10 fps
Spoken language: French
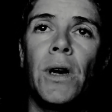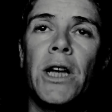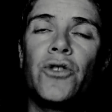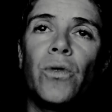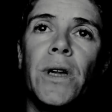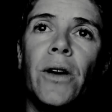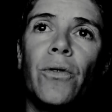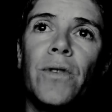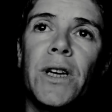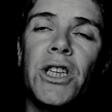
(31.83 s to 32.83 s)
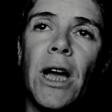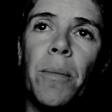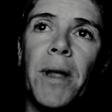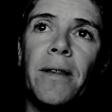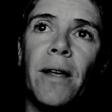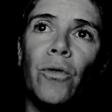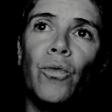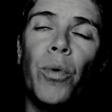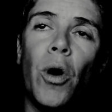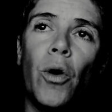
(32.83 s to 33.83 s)
la journée revient chaque matin nous
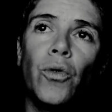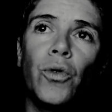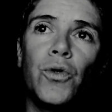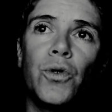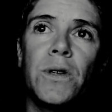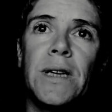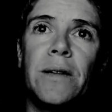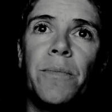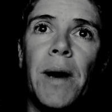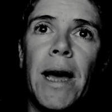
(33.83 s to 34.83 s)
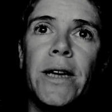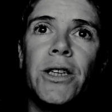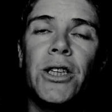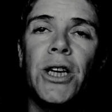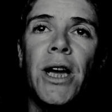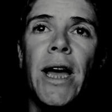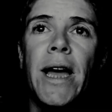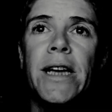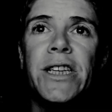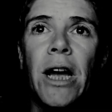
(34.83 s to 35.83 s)
prendre sur cette plage,
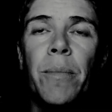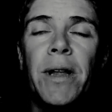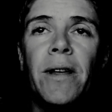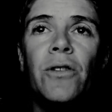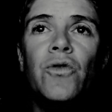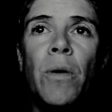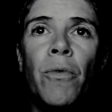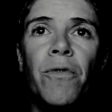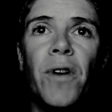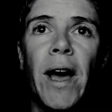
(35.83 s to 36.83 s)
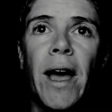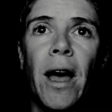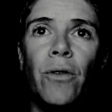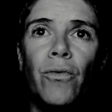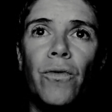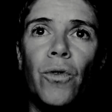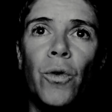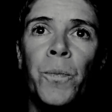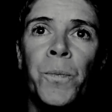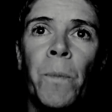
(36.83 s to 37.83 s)
et chaque matin tu es mon frère à
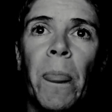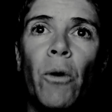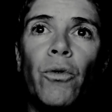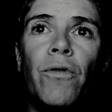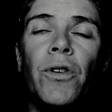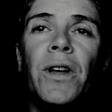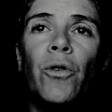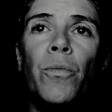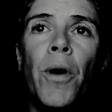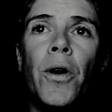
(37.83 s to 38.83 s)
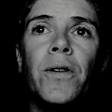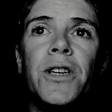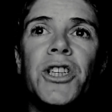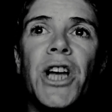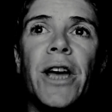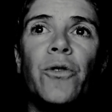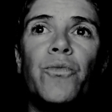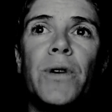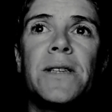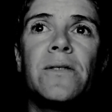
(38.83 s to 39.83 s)
nouveau, au devant des rumeurs des chairs de
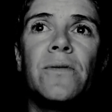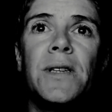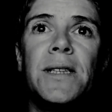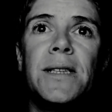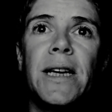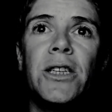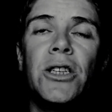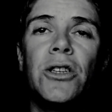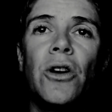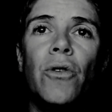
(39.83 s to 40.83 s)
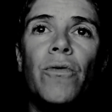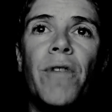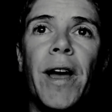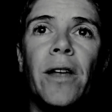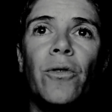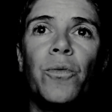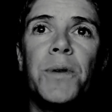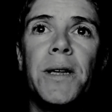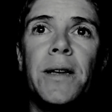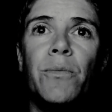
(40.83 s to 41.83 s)
poissons qui sèchent, ouvertes au
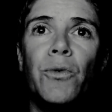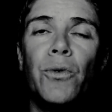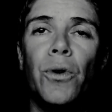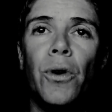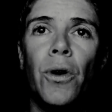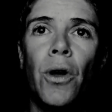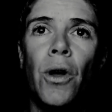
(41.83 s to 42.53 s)
pied des murs.